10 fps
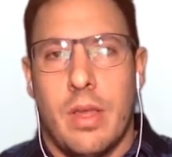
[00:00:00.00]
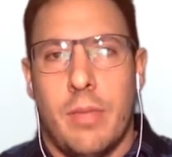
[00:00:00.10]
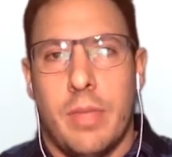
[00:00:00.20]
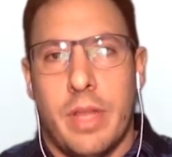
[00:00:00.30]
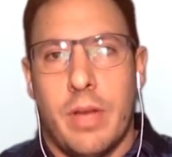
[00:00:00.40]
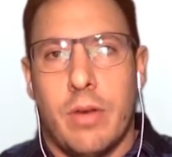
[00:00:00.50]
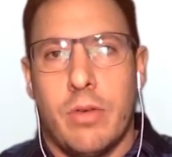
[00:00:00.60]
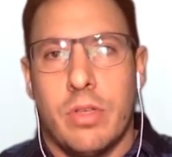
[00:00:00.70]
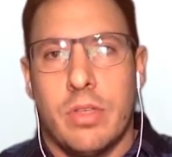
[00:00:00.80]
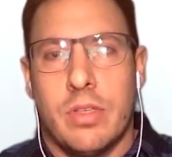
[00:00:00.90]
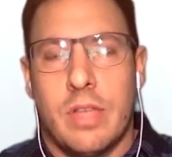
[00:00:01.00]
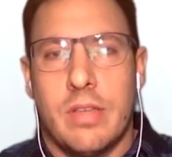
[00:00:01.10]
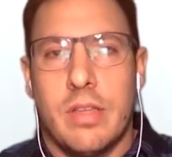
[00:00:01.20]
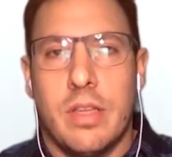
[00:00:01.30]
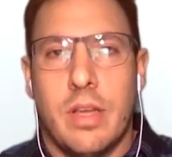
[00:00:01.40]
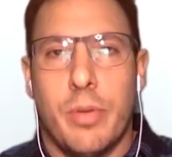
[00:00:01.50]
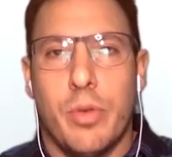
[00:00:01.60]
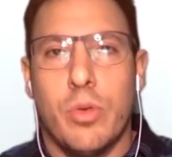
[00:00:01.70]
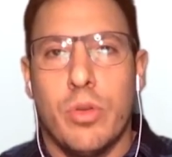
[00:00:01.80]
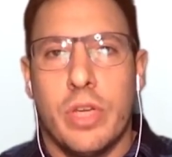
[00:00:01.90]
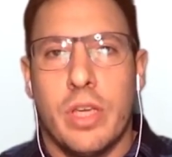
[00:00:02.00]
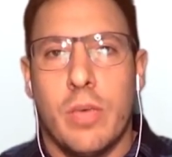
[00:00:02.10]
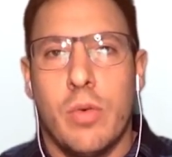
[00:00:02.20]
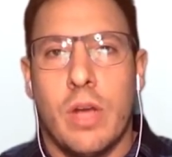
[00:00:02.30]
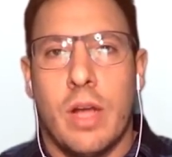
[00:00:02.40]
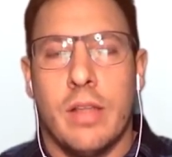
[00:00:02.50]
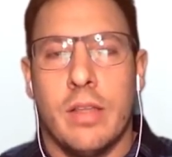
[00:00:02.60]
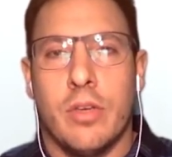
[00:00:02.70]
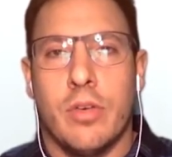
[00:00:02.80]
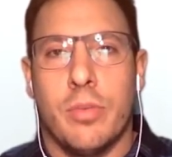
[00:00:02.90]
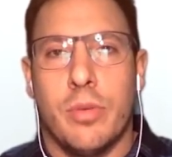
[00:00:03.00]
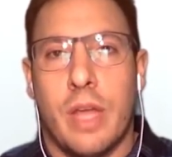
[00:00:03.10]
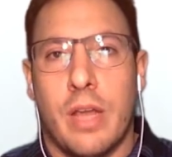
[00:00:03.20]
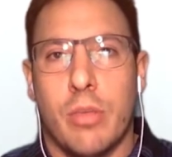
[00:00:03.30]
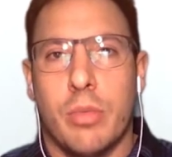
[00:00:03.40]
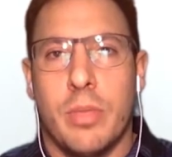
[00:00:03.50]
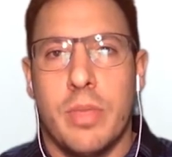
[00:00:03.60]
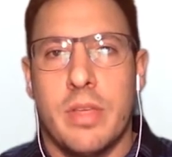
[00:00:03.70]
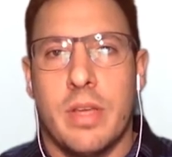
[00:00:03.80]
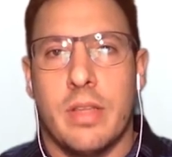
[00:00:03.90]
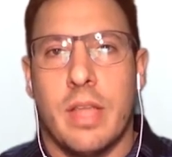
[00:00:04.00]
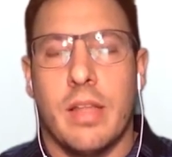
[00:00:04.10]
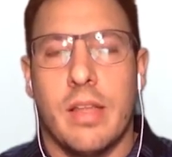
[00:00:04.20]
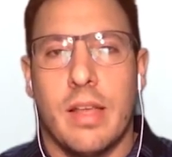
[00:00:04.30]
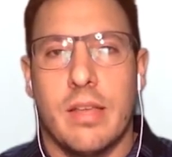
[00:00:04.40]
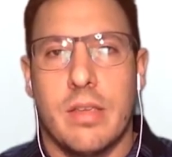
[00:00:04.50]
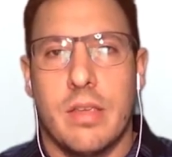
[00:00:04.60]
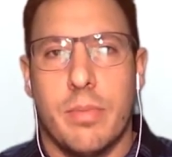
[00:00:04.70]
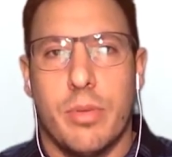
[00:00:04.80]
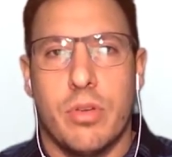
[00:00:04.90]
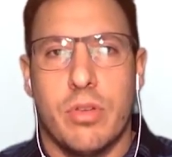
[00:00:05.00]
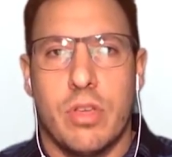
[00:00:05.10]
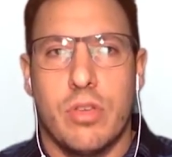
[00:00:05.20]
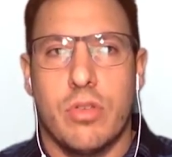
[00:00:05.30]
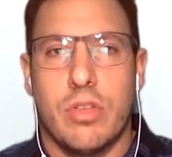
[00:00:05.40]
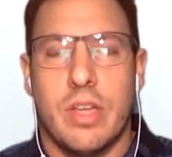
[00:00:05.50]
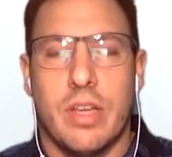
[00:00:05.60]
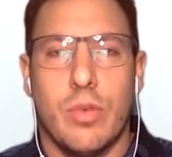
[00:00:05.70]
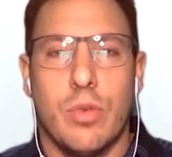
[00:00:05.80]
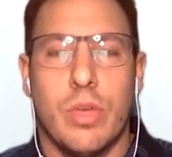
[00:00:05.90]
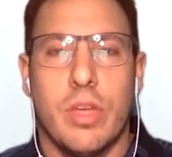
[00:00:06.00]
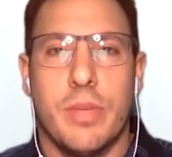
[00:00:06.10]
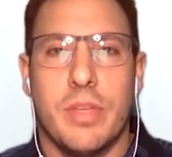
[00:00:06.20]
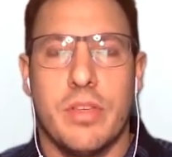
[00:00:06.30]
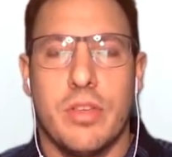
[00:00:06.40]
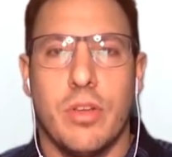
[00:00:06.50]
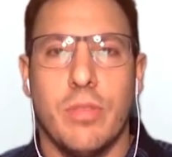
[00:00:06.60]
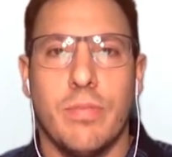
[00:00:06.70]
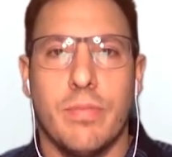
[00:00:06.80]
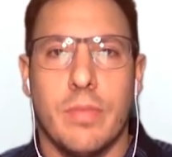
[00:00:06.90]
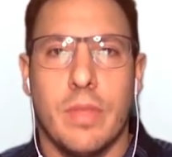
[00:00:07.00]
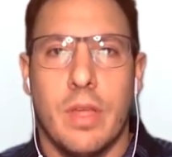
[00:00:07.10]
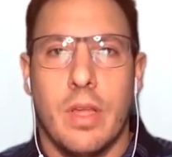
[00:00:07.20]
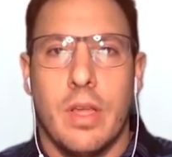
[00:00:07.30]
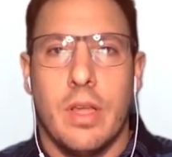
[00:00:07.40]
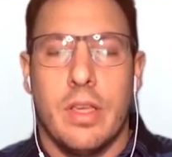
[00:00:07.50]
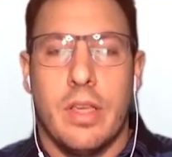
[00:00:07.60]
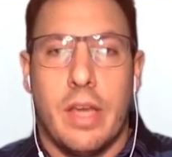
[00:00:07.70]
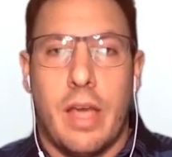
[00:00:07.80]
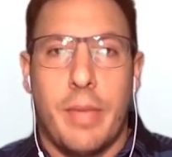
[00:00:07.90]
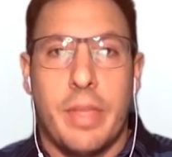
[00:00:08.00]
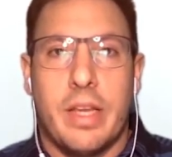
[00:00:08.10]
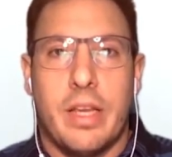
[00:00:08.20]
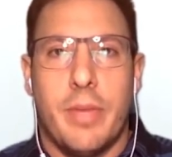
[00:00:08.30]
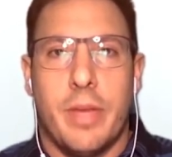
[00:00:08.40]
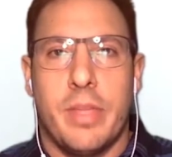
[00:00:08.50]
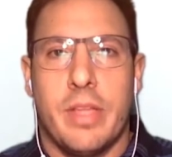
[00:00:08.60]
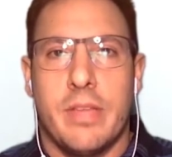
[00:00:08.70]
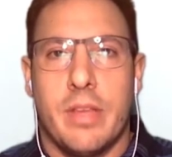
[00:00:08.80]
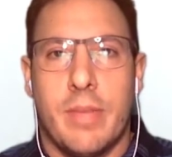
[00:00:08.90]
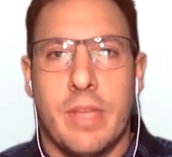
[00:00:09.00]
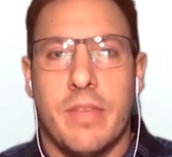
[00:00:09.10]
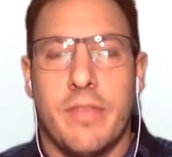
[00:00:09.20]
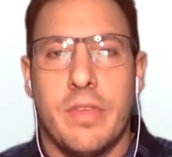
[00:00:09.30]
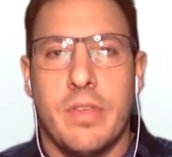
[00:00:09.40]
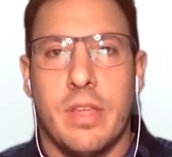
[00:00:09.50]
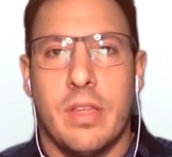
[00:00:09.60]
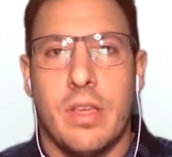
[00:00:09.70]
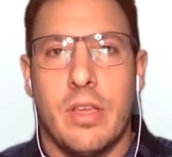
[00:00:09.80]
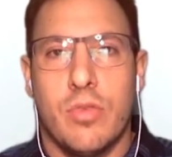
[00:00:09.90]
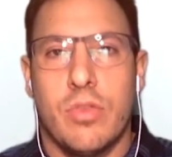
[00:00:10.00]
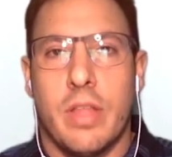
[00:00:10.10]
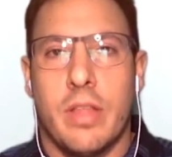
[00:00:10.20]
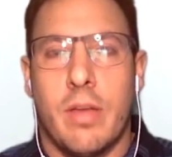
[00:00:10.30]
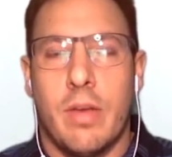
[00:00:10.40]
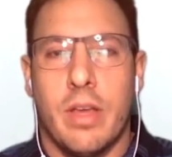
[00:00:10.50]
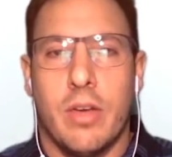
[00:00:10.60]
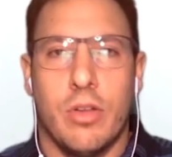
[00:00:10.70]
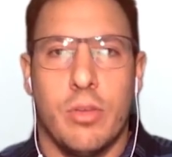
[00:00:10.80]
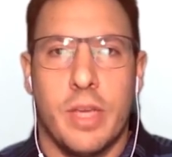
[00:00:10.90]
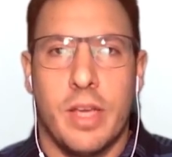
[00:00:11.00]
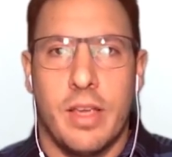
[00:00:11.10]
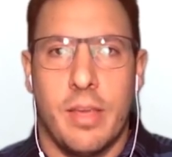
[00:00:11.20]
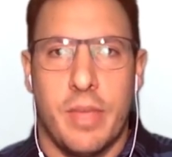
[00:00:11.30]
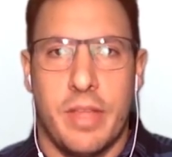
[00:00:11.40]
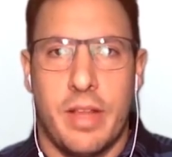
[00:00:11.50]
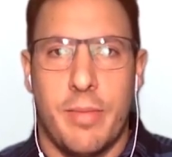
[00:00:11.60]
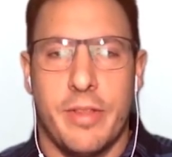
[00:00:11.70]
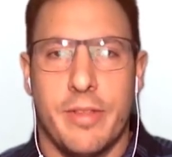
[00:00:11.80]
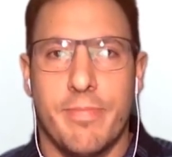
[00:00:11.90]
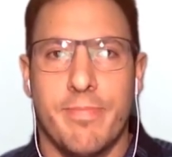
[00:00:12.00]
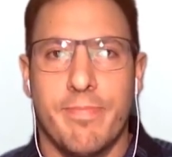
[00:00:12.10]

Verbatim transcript: Mi trabajo es asistir a productores que buscan incorporar y optimizar técnicas y procesos en agricultura de precisión y herramientas que le permitan ser más eficientes y sustentables económica y ambientalmente.